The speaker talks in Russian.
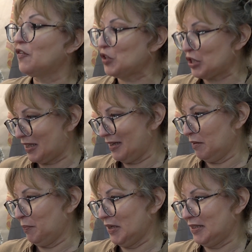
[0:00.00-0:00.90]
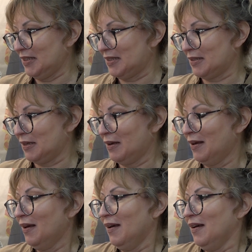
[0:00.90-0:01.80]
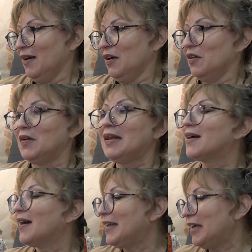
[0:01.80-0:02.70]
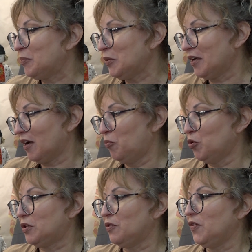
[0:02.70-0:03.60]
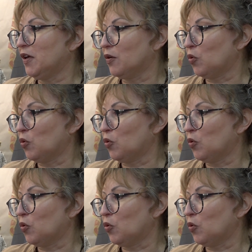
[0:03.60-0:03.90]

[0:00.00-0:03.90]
авторские композиции, великолепные работы Веры